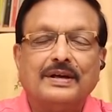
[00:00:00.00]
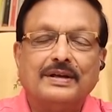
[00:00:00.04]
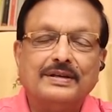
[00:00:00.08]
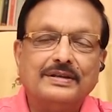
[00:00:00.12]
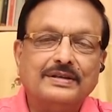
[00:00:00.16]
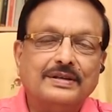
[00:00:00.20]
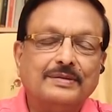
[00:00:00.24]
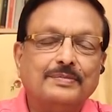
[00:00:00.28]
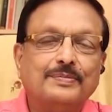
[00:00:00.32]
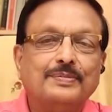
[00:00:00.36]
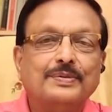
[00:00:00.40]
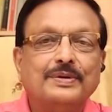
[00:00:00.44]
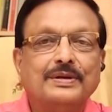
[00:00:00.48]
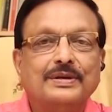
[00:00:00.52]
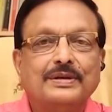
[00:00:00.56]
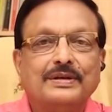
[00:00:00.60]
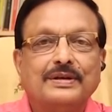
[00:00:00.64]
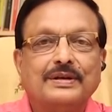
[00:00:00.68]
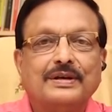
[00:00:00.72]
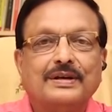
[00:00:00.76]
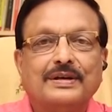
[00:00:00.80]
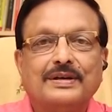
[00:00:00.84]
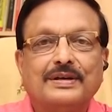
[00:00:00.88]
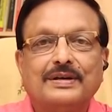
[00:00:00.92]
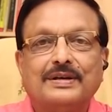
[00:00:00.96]
అని చెప్పి
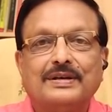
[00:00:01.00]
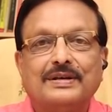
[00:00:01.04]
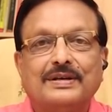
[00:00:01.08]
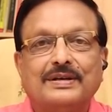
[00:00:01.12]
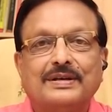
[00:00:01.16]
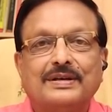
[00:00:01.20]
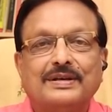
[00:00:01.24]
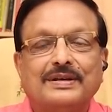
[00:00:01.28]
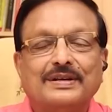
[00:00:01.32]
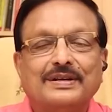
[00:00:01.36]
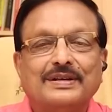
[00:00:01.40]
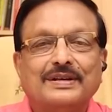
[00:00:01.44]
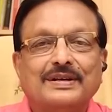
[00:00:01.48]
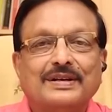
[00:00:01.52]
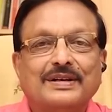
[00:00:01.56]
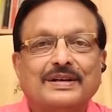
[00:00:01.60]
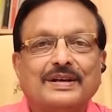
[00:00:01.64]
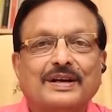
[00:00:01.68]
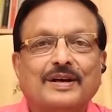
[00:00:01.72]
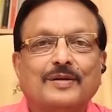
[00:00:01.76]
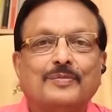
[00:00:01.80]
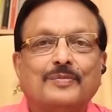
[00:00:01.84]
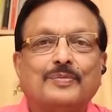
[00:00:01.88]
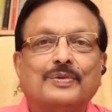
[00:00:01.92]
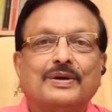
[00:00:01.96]
అన్నాడంట
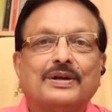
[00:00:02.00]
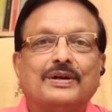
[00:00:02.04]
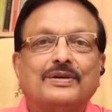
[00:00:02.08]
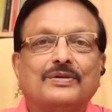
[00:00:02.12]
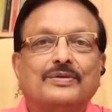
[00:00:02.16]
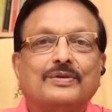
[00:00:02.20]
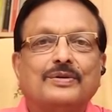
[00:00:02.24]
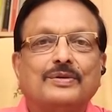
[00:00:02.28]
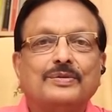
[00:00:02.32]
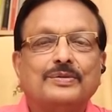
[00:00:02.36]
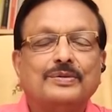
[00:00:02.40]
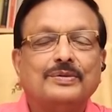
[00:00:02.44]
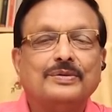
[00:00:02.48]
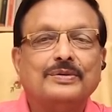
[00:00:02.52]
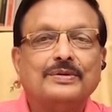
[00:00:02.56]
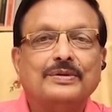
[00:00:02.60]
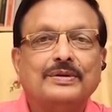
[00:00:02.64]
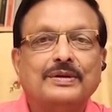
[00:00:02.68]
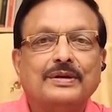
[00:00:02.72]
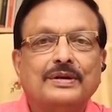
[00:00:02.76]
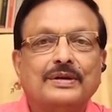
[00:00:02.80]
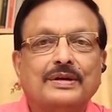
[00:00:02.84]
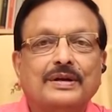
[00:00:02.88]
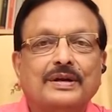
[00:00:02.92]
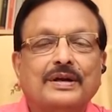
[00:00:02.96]
అప్పుడు ఆ గురువు
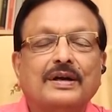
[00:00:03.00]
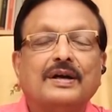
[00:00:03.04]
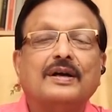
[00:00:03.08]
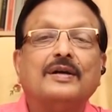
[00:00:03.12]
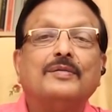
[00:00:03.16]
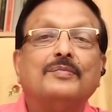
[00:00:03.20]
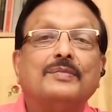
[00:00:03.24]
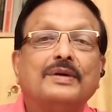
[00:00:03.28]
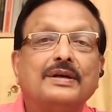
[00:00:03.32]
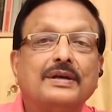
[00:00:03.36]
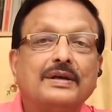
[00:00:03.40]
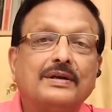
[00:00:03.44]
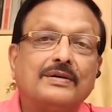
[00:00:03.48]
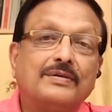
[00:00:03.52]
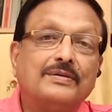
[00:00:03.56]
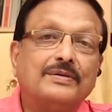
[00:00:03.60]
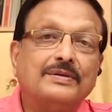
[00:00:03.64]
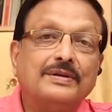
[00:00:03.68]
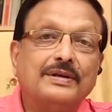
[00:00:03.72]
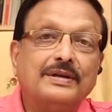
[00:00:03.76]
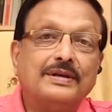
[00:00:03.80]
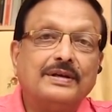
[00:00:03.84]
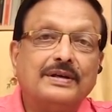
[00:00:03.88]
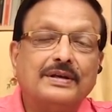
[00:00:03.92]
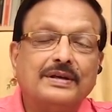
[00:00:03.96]
ఆ అమ్మాయి
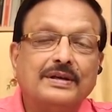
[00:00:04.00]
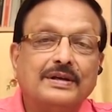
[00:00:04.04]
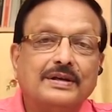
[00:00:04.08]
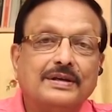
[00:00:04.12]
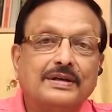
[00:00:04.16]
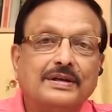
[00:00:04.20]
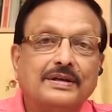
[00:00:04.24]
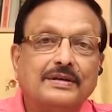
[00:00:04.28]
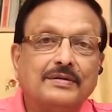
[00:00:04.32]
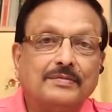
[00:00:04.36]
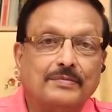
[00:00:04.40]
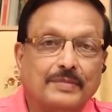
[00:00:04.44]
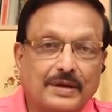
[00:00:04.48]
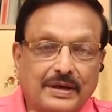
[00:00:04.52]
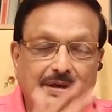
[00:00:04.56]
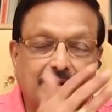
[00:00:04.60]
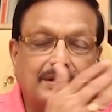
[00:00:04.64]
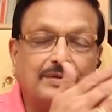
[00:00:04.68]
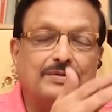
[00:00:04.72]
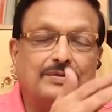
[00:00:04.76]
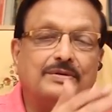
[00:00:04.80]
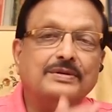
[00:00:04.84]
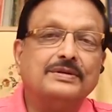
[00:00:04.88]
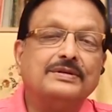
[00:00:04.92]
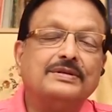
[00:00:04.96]
ఎక్కడుంది అని అడిగాడు
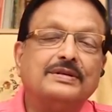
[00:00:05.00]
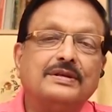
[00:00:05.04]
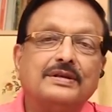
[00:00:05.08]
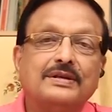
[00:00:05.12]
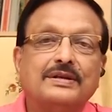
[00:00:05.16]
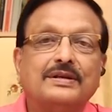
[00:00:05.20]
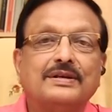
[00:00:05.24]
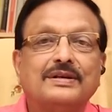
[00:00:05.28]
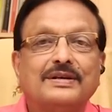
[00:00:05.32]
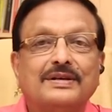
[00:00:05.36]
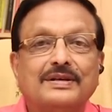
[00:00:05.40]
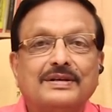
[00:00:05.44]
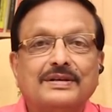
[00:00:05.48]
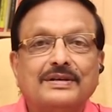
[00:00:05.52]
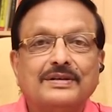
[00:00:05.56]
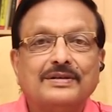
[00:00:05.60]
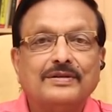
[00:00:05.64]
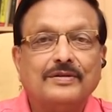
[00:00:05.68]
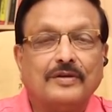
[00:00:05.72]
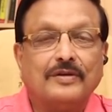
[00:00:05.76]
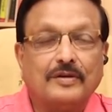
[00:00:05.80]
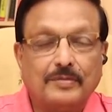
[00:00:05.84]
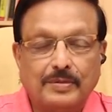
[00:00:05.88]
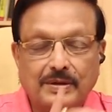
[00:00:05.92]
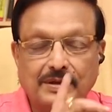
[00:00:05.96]
బయటే ఉంది సార్ అన్నాడు
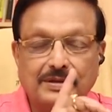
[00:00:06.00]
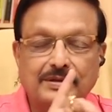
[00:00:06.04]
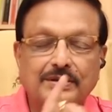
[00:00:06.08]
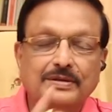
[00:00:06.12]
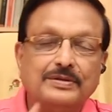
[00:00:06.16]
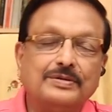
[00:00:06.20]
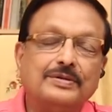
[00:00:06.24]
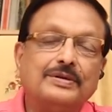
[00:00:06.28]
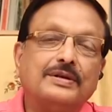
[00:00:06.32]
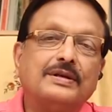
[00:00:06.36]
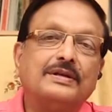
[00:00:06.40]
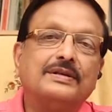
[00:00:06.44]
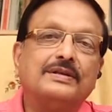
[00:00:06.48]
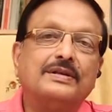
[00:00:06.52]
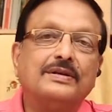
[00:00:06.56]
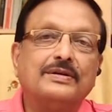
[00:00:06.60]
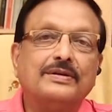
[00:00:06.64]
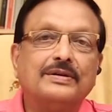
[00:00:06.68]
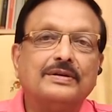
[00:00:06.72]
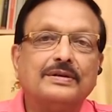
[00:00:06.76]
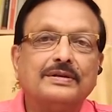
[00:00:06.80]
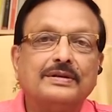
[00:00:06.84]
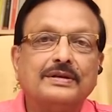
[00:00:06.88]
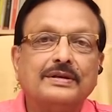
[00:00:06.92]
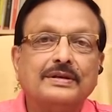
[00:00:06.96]
లోపలికి తీసుకురాన్న
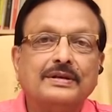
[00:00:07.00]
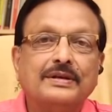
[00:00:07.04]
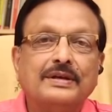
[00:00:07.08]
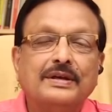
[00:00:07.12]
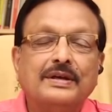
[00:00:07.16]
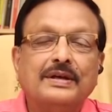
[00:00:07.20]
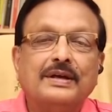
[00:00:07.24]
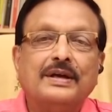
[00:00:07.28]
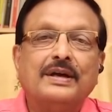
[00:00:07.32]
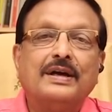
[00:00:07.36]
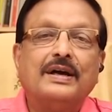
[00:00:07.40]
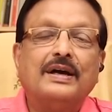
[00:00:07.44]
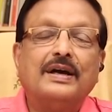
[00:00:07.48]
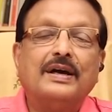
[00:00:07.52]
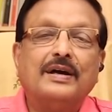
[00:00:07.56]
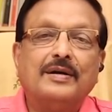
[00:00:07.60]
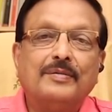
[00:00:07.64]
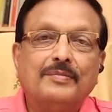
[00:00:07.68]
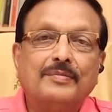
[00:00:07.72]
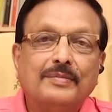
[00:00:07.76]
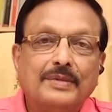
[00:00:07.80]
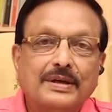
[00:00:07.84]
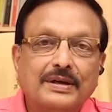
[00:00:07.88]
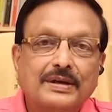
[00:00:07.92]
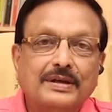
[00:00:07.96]
తర్వాత ఆ
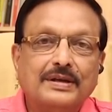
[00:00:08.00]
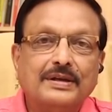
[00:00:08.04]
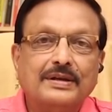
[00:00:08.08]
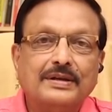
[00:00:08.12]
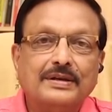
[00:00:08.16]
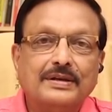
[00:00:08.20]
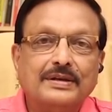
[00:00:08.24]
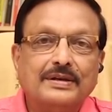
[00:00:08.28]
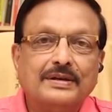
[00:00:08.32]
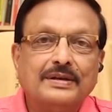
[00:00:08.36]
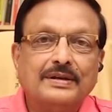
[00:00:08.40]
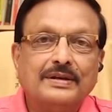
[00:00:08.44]
అమ్మాయిని